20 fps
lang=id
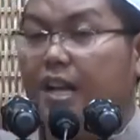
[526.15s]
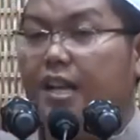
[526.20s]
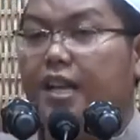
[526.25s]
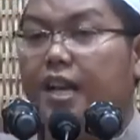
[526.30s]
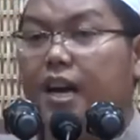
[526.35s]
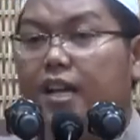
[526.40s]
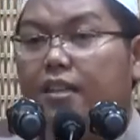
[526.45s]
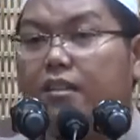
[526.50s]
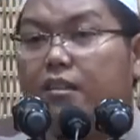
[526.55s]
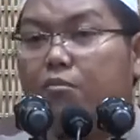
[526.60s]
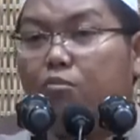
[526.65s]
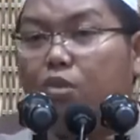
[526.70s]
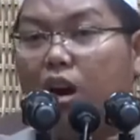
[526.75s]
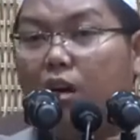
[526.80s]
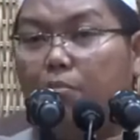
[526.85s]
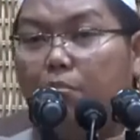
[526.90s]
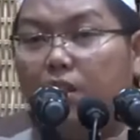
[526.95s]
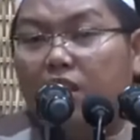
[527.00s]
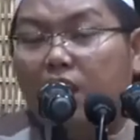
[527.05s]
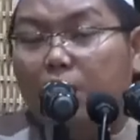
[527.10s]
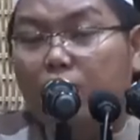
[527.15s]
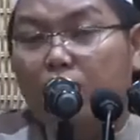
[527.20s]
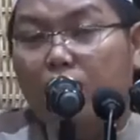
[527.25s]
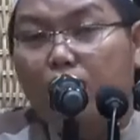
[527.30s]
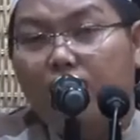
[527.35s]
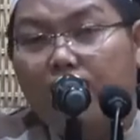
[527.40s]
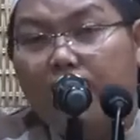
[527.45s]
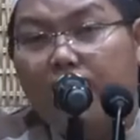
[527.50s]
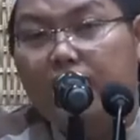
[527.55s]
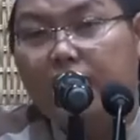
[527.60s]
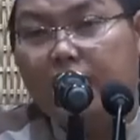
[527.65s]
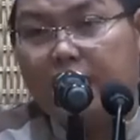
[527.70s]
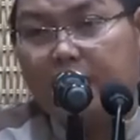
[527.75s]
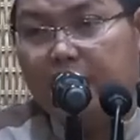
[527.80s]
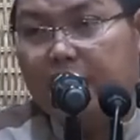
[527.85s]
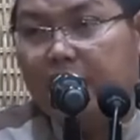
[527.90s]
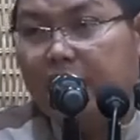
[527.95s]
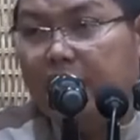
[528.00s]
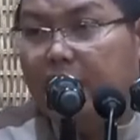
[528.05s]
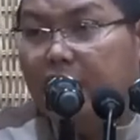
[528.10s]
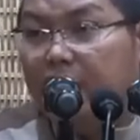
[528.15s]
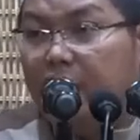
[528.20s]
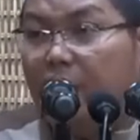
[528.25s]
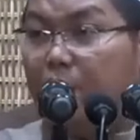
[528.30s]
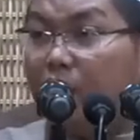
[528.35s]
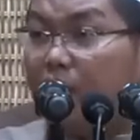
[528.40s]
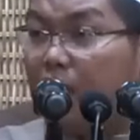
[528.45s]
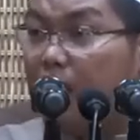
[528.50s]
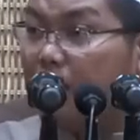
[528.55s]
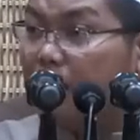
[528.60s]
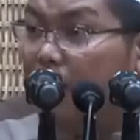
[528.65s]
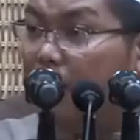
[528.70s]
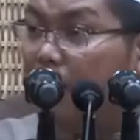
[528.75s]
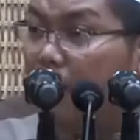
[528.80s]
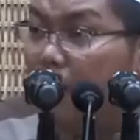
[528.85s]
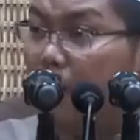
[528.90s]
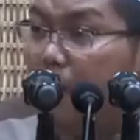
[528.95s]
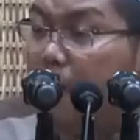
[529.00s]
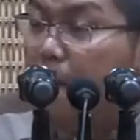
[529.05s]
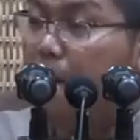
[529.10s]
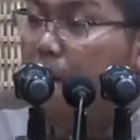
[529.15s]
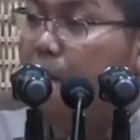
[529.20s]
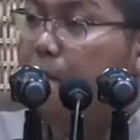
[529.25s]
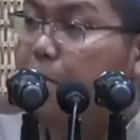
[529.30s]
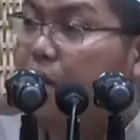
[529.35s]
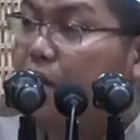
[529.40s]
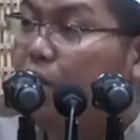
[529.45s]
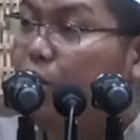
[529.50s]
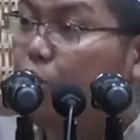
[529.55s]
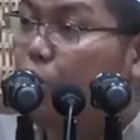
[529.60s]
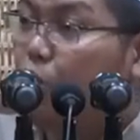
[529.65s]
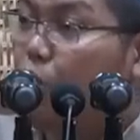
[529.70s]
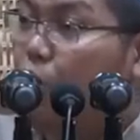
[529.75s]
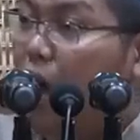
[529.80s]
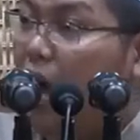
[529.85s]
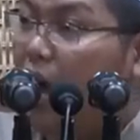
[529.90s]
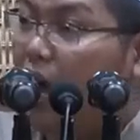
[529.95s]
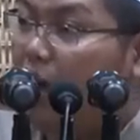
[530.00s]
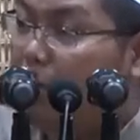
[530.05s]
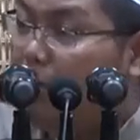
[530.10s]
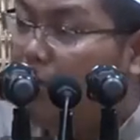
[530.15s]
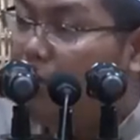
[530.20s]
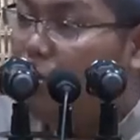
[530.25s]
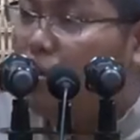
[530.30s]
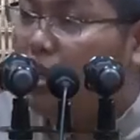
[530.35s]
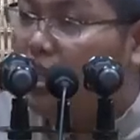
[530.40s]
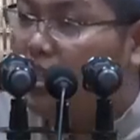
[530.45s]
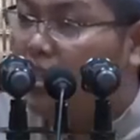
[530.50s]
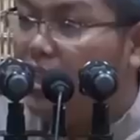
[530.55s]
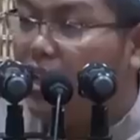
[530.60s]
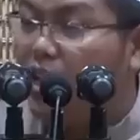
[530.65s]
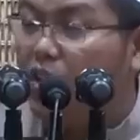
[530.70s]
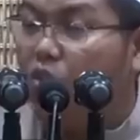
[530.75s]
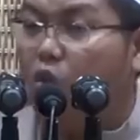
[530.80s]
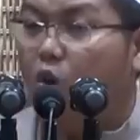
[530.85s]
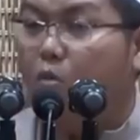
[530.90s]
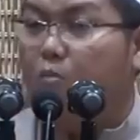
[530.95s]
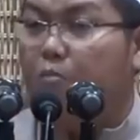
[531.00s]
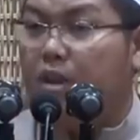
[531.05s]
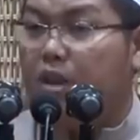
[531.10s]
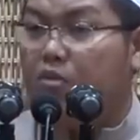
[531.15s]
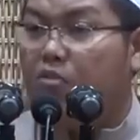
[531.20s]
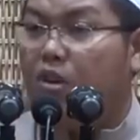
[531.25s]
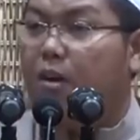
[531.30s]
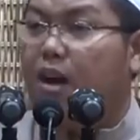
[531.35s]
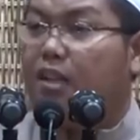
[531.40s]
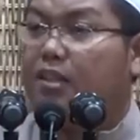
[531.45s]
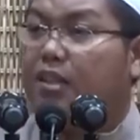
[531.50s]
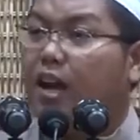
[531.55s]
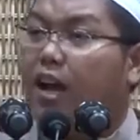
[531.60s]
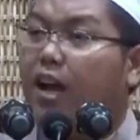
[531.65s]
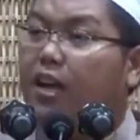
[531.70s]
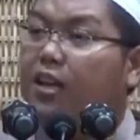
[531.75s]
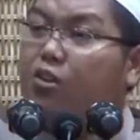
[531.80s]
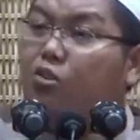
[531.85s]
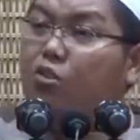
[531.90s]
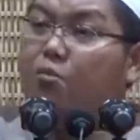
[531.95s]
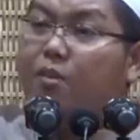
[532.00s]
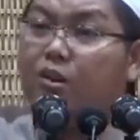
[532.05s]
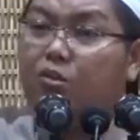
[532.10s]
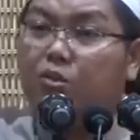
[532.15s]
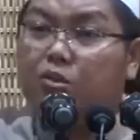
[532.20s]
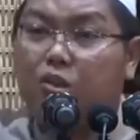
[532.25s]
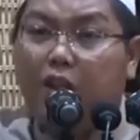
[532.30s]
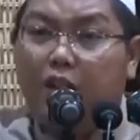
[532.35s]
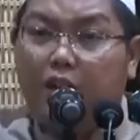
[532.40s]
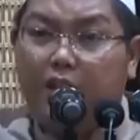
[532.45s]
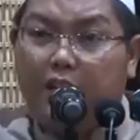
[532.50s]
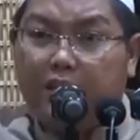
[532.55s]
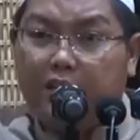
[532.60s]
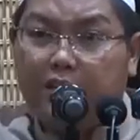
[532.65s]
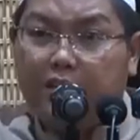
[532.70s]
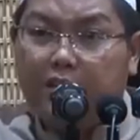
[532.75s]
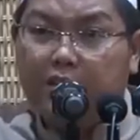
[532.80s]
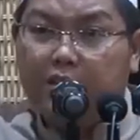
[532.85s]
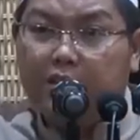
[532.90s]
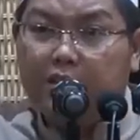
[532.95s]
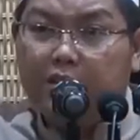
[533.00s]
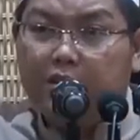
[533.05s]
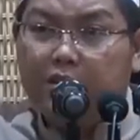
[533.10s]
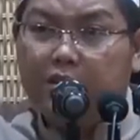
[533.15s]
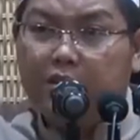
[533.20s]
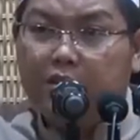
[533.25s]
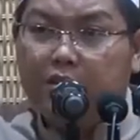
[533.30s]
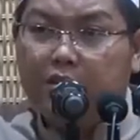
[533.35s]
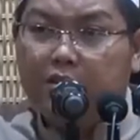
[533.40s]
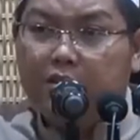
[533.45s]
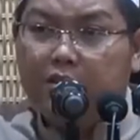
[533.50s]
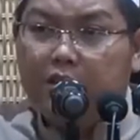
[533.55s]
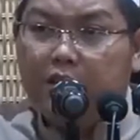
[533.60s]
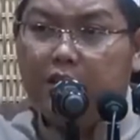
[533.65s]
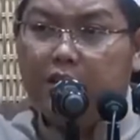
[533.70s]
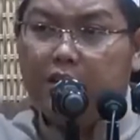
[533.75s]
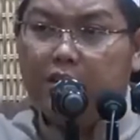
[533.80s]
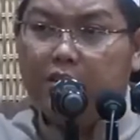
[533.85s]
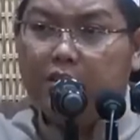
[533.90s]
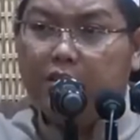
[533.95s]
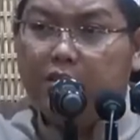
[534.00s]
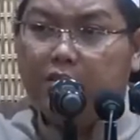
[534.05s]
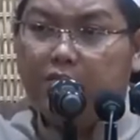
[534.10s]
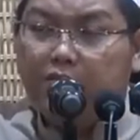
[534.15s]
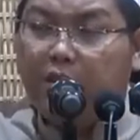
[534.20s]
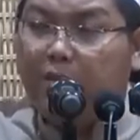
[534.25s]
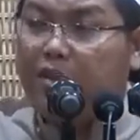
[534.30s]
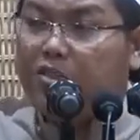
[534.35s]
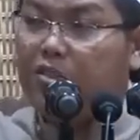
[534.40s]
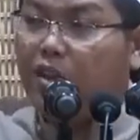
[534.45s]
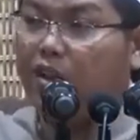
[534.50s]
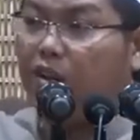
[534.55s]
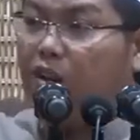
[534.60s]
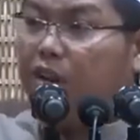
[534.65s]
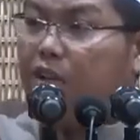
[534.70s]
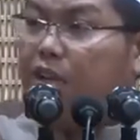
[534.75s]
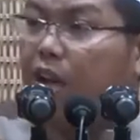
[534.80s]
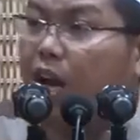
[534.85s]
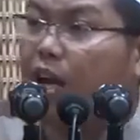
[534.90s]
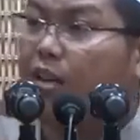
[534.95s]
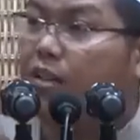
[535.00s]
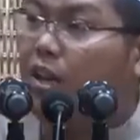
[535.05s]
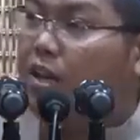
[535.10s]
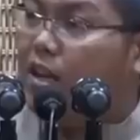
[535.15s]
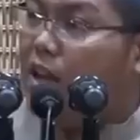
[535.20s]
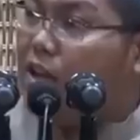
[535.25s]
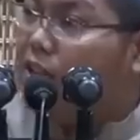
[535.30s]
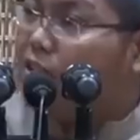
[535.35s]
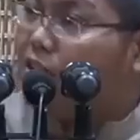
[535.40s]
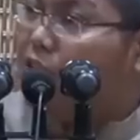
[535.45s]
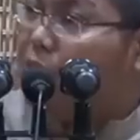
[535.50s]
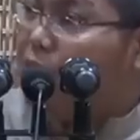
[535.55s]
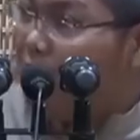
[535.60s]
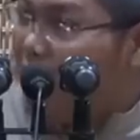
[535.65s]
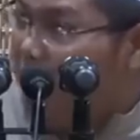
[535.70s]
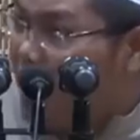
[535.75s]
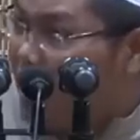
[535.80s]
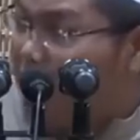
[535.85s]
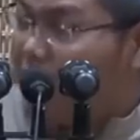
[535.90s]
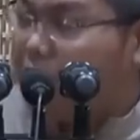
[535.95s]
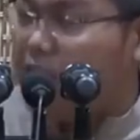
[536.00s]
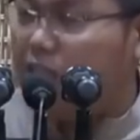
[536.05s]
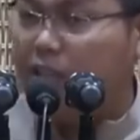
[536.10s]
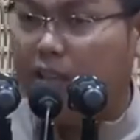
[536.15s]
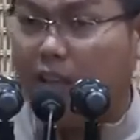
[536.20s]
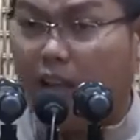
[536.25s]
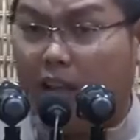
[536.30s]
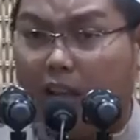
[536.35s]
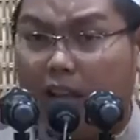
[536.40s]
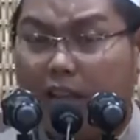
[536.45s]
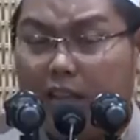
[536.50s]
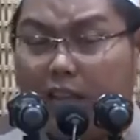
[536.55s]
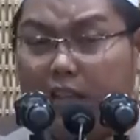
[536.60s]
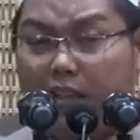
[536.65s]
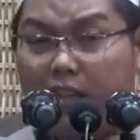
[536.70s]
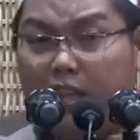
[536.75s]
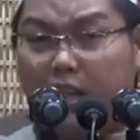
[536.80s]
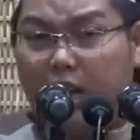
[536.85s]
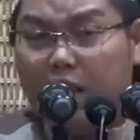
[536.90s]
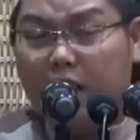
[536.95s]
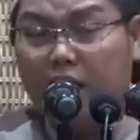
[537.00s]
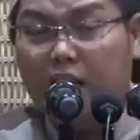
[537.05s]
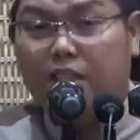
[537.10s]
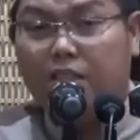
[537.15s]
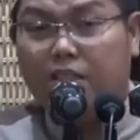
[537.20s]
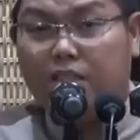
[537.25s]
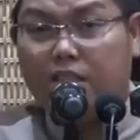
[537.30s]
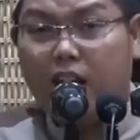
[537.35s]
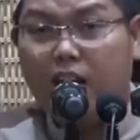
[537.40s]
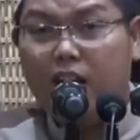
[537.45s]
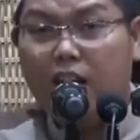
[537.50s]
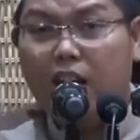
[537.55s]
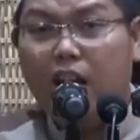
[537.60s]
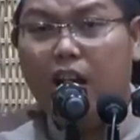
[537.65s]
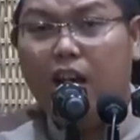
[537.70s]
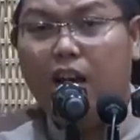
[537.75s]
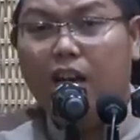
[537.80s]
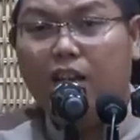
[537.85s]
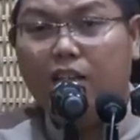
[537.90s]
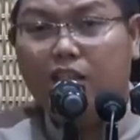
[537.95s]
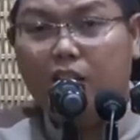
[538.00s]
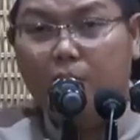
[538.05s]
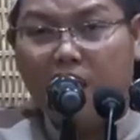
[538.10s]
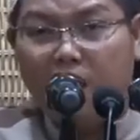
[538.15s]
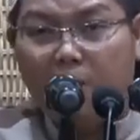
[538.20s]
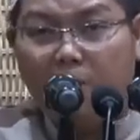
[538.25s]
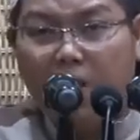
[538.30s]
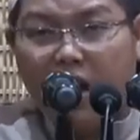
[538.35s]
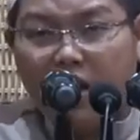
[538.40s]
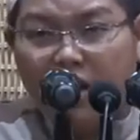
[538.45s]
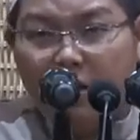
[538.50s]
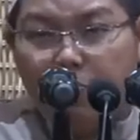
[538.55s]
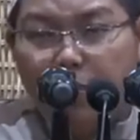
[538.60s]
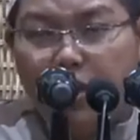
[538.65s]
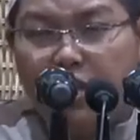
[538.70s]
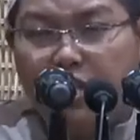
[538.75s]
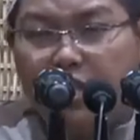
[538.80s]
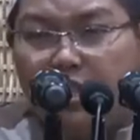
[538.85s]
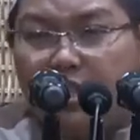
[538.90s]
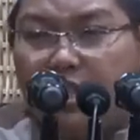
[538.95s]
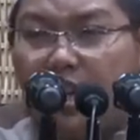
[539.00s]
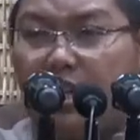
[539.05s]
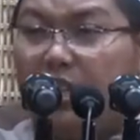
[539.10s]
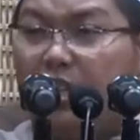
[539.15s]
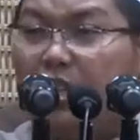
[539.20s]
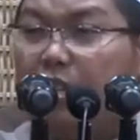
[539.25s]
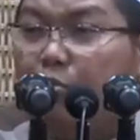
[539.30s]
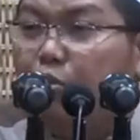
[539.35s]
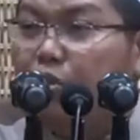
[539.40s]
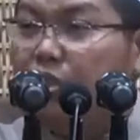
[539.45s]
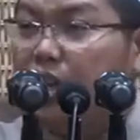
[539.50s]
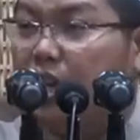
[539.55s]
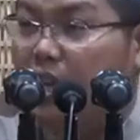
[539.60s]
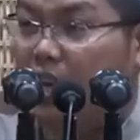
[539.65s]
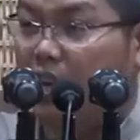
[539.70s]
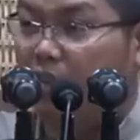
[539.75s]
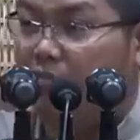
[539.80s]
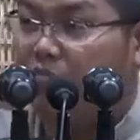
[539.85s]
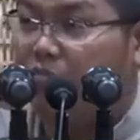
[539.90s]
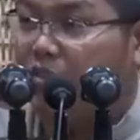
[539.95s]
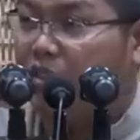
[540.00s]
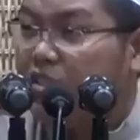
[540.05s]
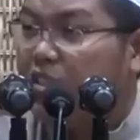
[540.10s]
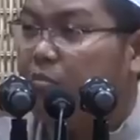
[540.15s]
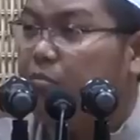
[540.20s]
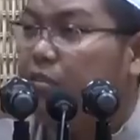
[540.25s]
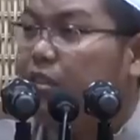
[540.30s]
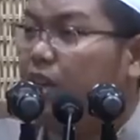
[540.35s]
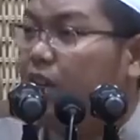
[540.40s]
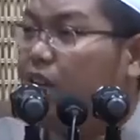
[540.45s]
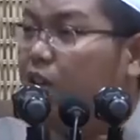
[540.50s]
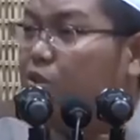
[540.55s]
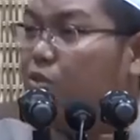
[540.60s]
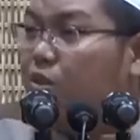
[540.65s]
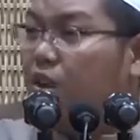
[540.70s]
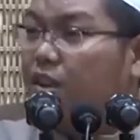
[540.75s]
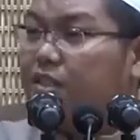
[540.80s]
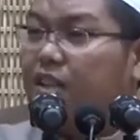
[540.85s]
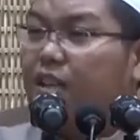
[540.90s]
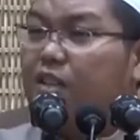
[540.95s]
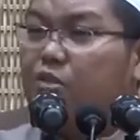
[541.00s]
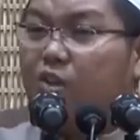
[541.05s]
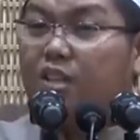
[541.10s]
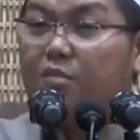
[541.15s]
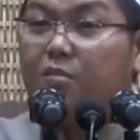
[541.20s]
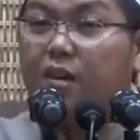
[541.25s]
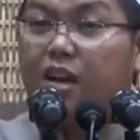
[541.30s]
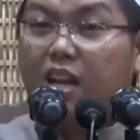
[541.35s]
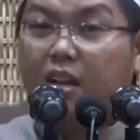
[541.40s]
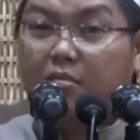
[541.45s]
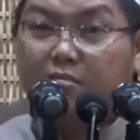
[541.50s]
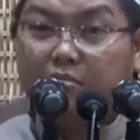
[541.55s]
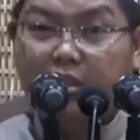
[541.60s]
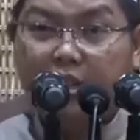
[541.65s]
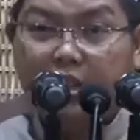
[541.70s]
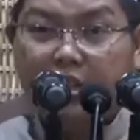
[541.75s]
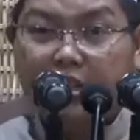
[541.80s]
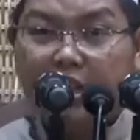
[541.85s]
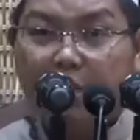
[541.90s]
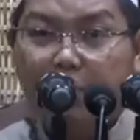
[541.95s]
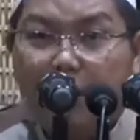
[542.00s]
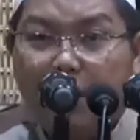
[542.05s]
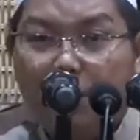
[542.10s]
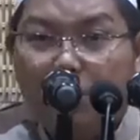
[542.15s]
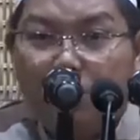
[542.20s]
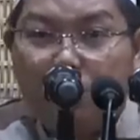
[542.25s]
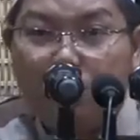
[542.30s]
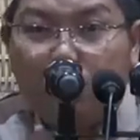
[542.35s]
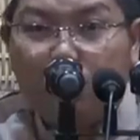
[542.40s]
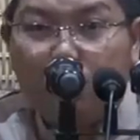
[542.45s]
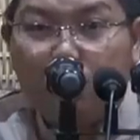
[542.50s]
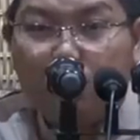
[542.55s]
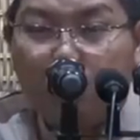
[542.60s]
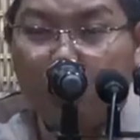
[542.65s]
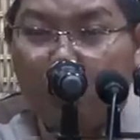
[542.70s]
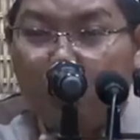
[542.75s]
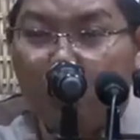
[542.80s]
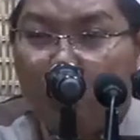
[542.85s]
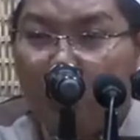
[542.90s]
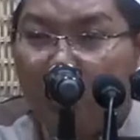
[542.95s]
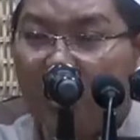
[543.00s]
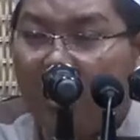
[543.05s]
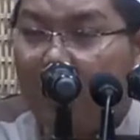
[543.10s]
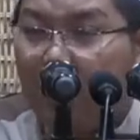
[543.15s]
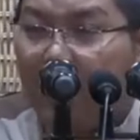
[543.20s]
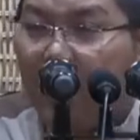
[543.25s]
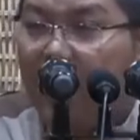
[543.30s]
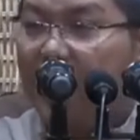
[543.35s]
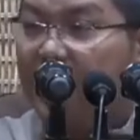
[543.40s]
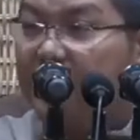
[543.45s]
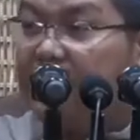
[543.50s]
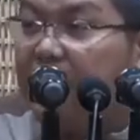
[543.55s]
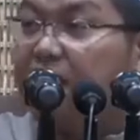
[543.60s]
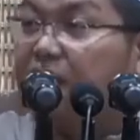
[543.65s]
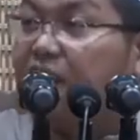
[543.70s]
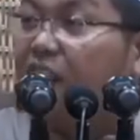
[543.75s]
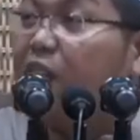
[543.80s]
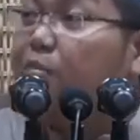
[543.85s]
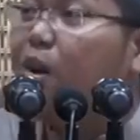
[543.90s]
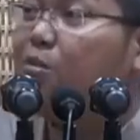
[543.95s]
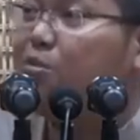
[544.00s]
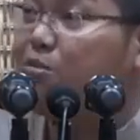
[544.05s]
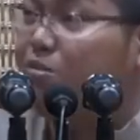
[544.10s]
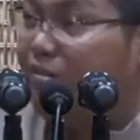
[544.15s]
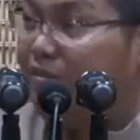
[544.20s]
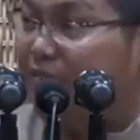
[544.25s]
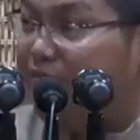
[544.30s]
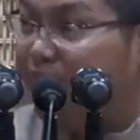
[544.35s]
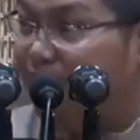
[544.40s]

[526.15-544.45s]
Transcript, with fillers: Lihat Muhammad Ibnul Munkadir. Dia berkata, "Bitu agmizuri jilai ummi wa bata akhi Umar yusalli." Ya. Fama sarrani anna lailati bilailatihi. Kata dia, saya di malam hari pijit kaki ibu saya. Sementara saudara saya sholat malam. Tapi kalau suruh, suruh tukaran pahala, saya tidak mau.